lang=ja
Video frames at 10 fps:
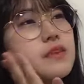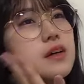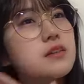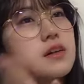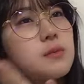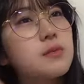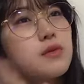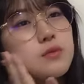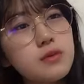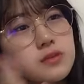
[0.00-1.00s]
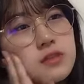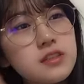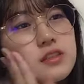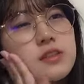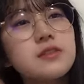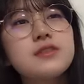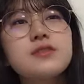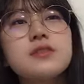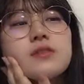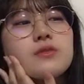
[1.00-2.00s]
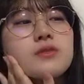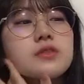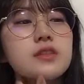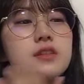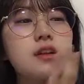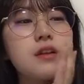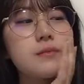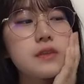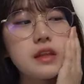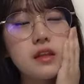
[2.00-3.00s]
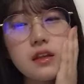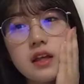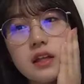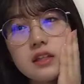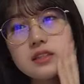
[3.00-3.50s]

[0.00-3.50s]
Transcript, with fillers: 肌が肌がボロボロになっちゃうそんなことしてた